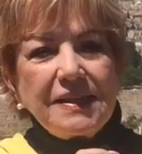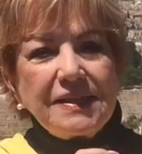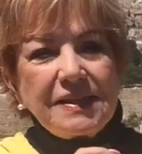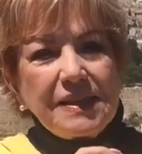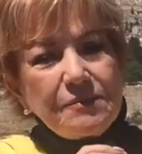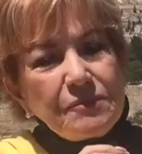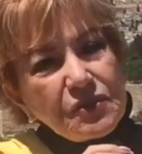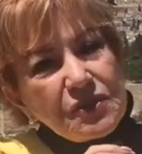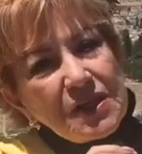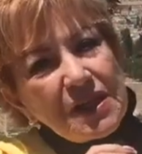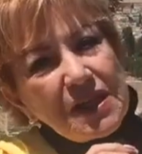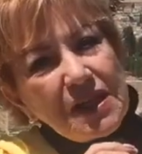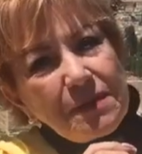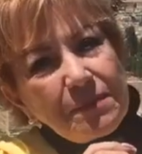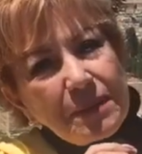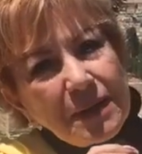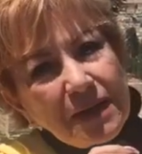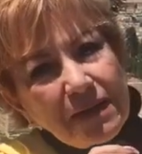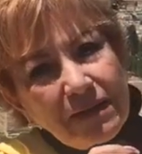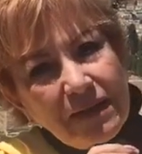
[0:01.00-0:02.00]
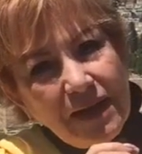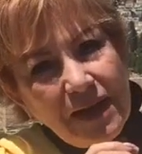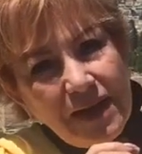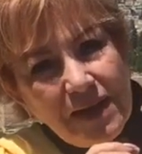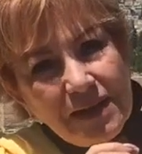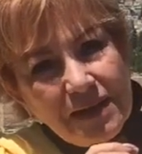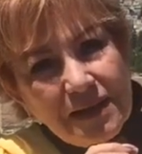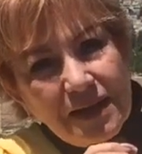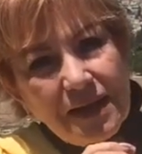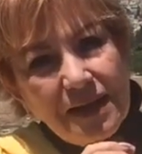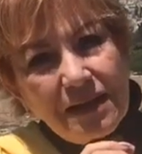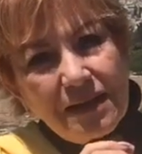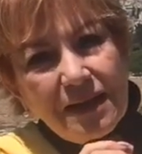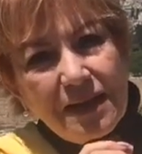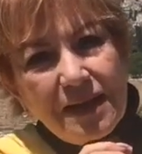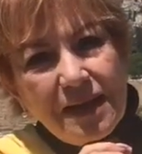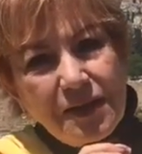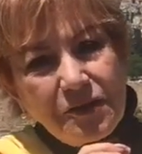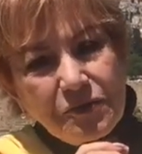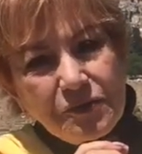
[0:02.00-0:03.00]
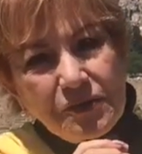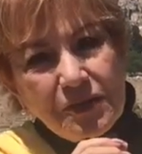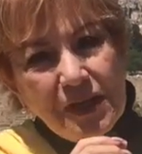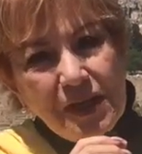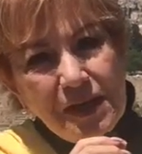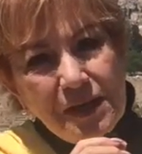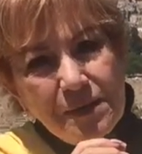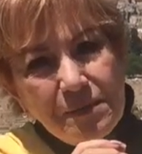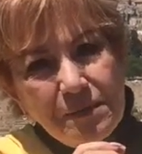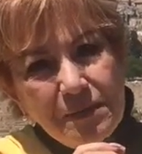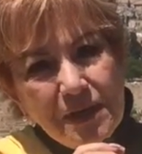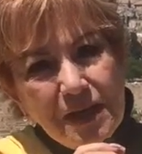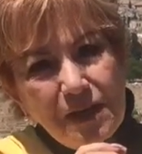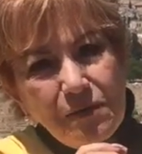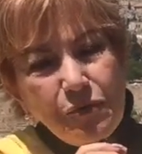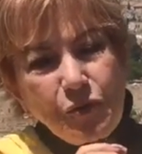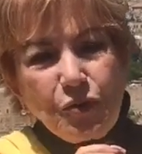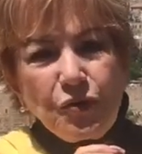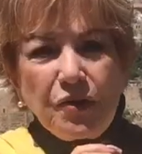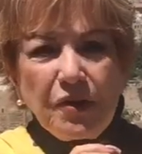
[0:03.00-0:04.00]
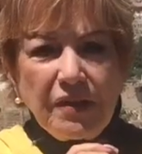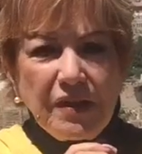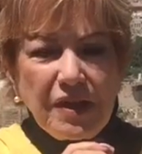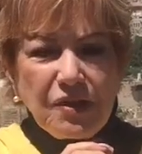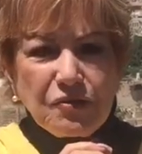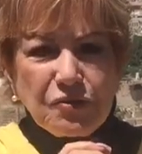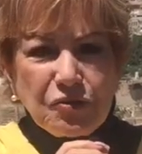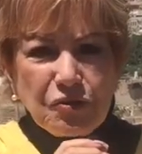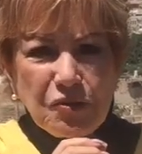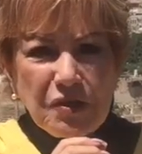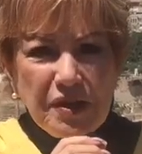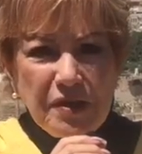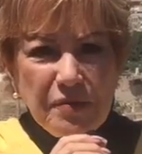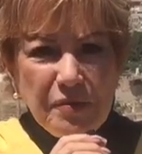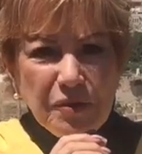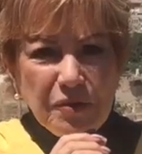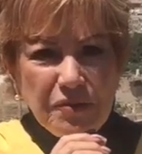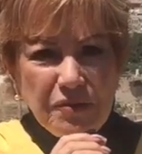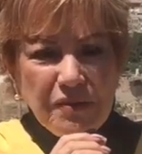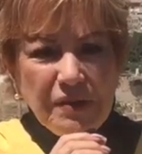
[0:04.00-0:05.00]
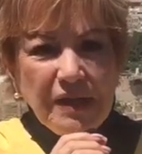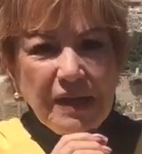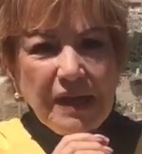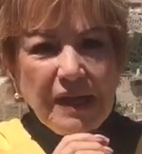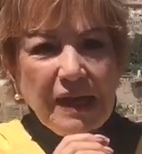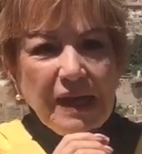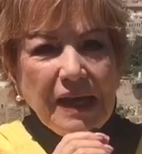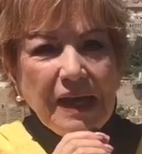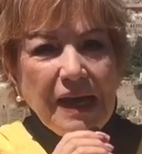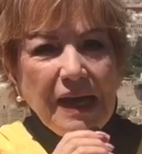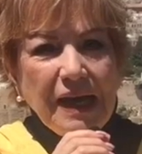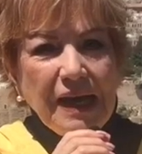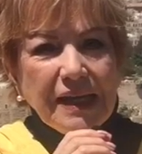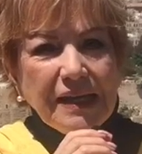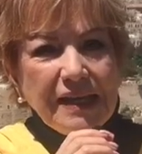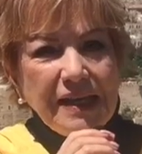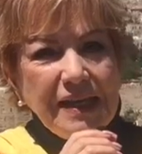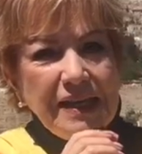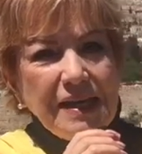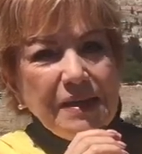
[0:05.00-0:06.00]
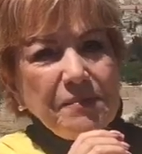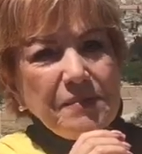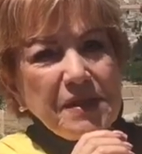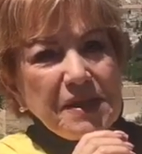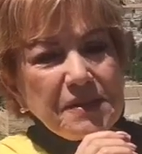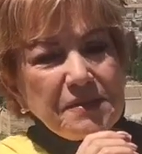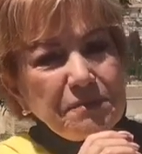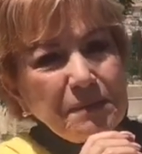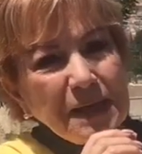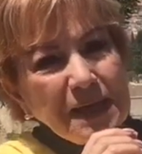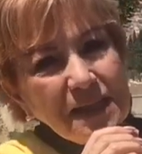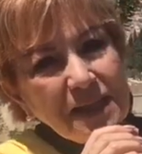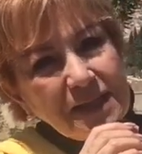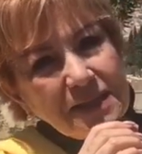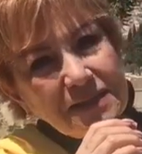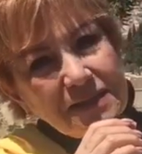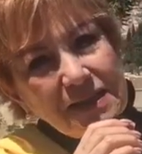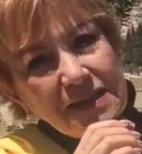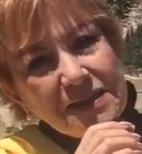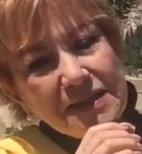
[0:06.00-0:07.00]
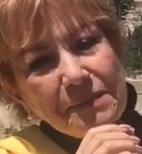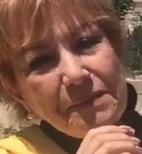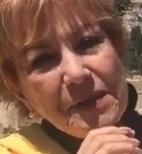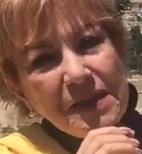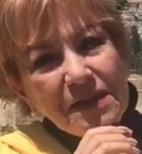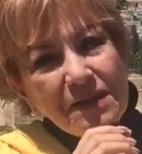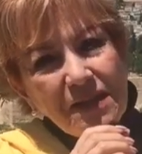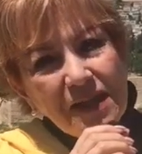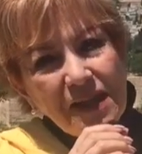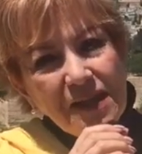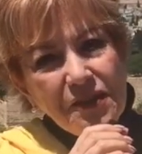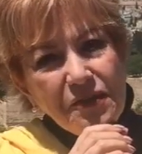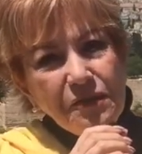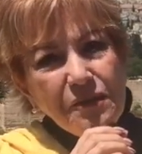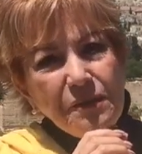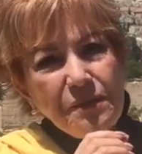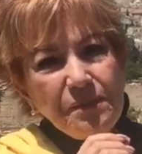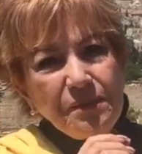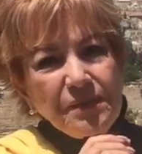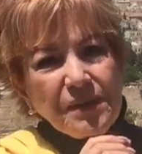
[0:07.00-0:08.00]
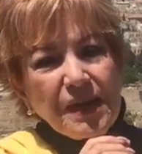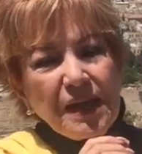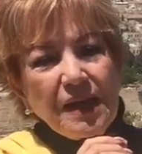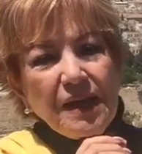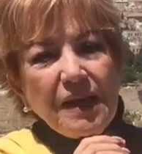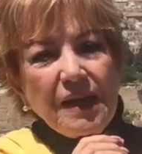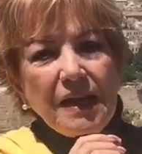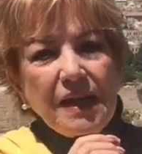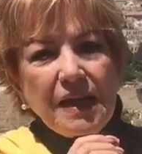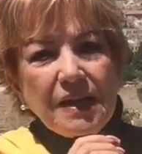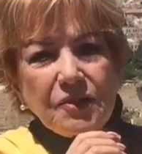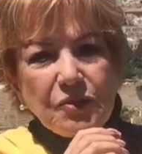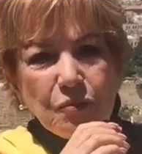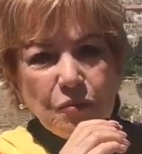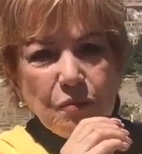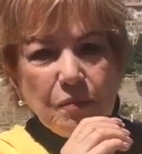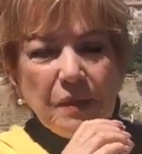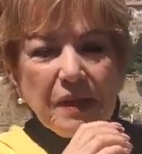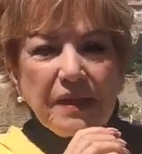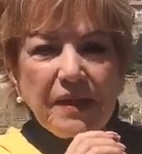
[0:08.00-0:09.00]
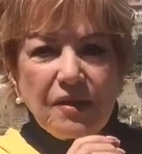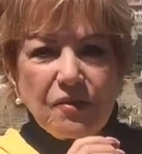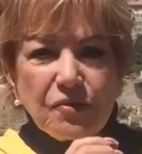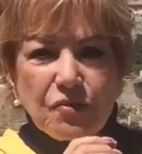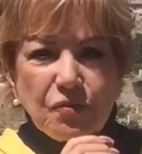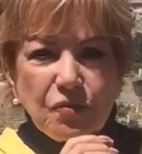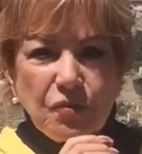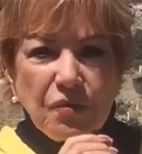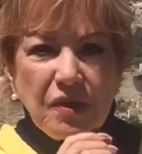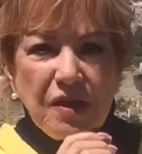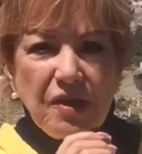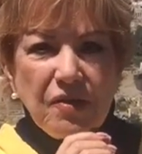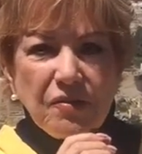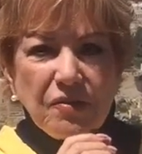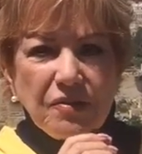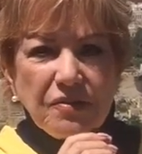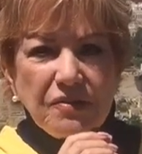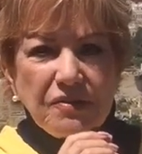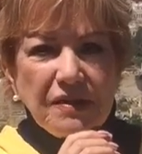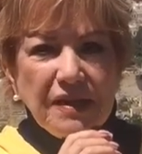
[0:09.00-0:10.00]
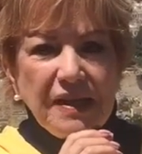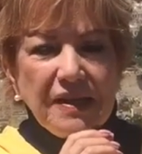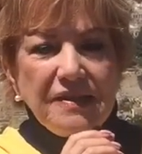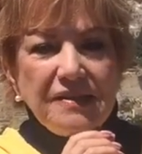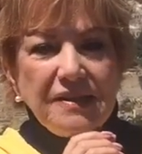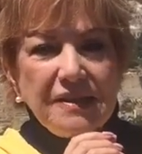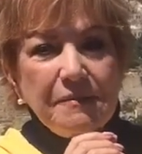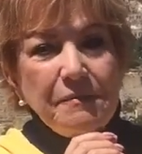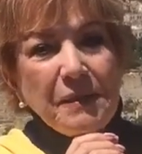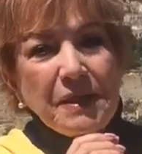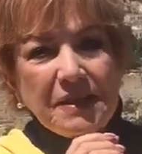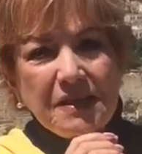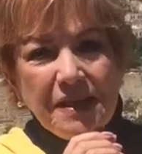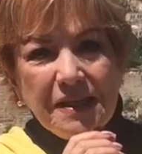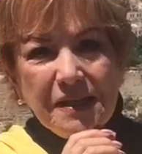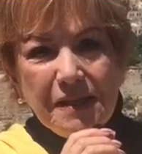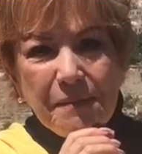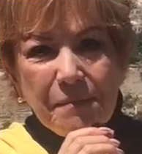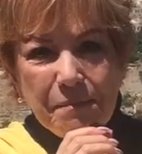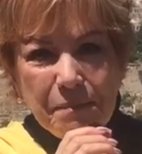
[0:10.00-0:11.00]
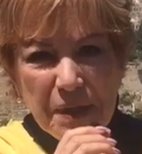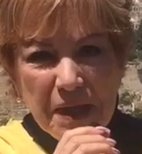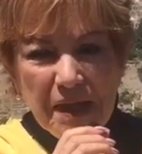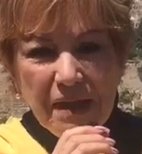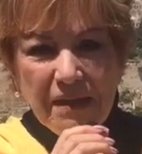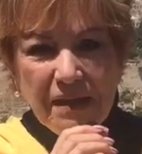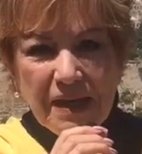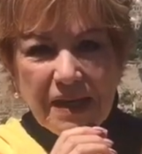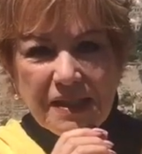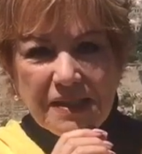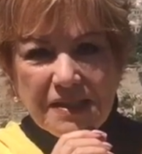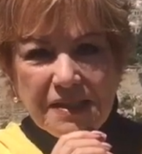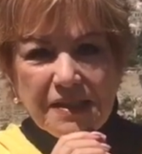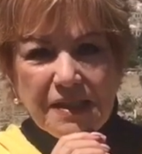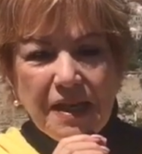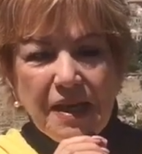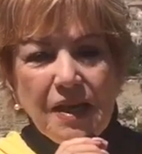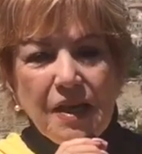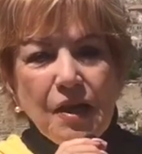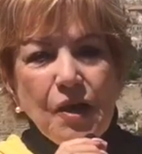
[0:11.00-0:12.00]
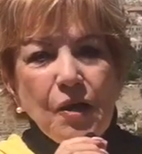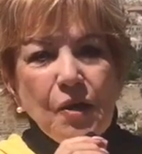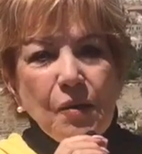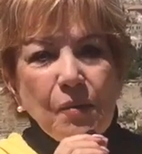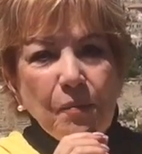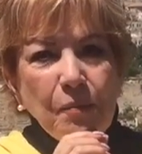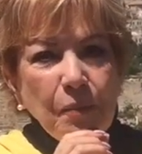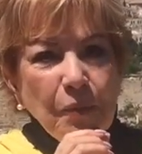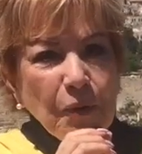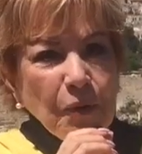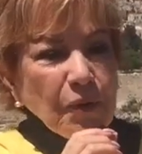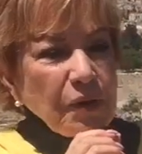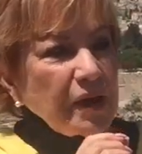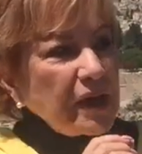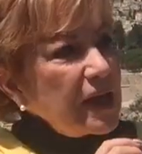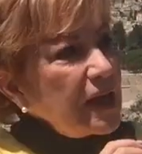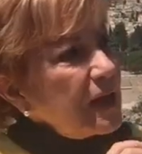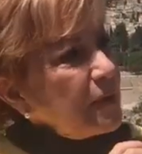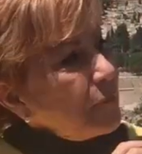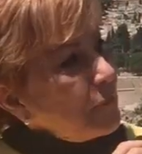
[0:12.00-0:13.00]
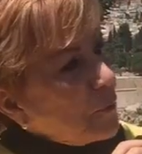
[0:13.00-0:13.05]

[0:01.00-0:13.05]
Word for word: Estamos en la parte alta de Jerusalén, del Monte de los Olivos. Aquí a mi espalda está el cementerio, la tumba de los judíos. Encima tienen piedras porque